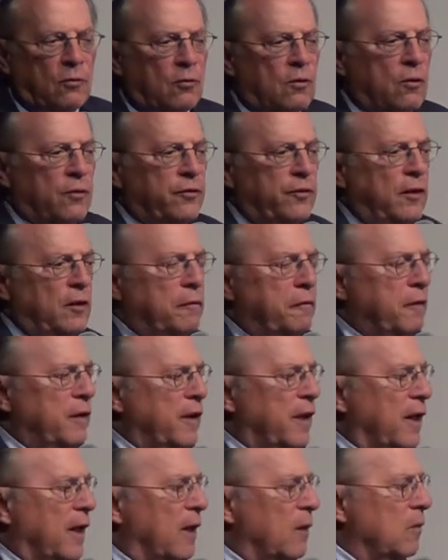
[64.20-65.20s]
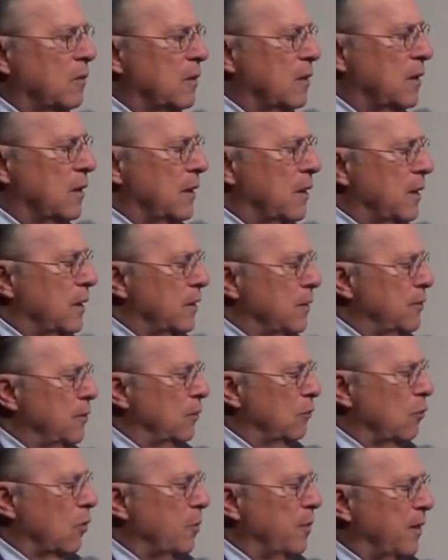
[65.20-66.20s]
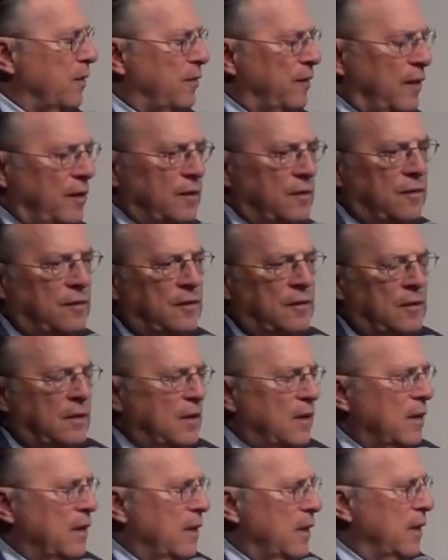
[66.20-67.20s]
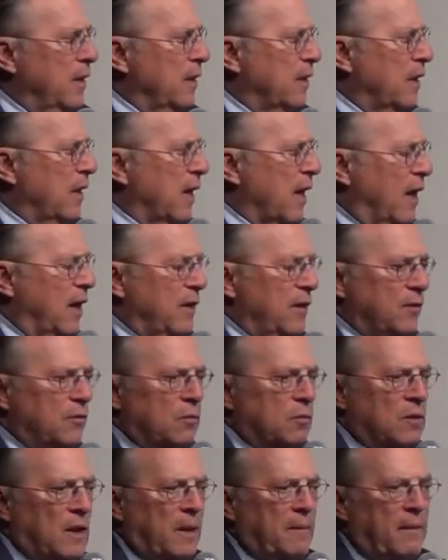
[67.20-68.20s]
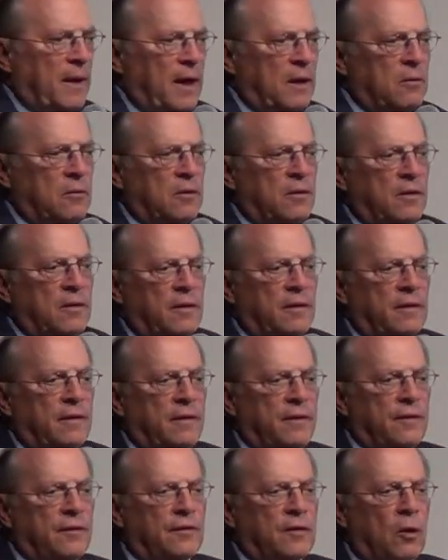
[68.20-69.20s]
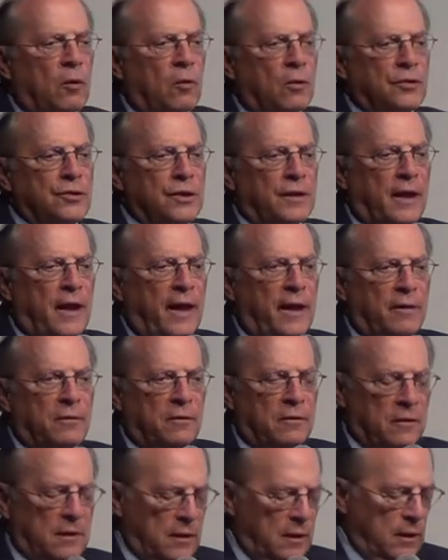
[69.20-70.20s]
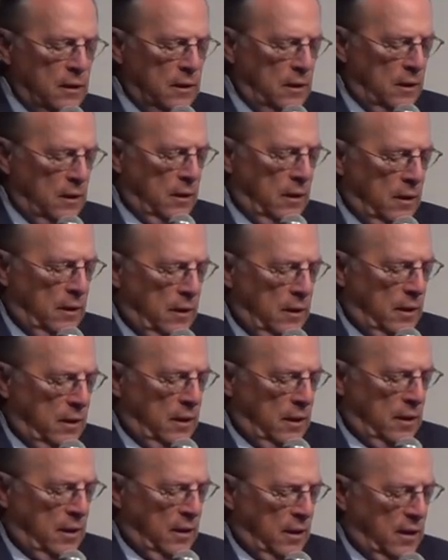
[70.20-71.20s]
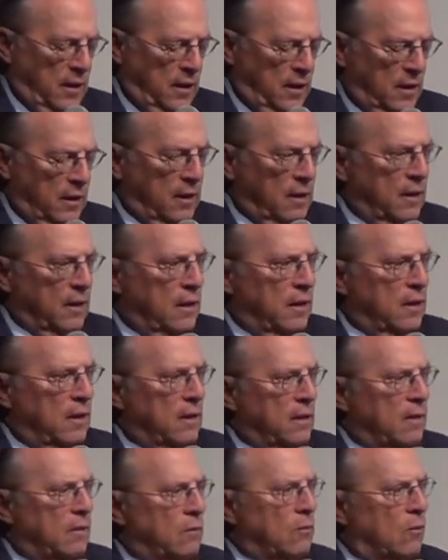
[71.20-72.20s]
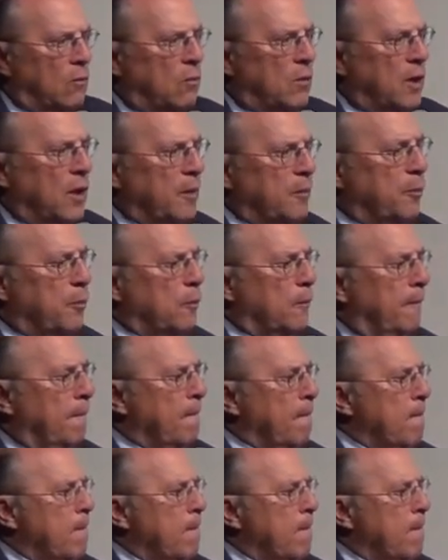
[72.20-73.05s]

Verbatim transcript: no Conselho Federal de Entorpecentes e que realiza um trabalho extraordinário é, no campo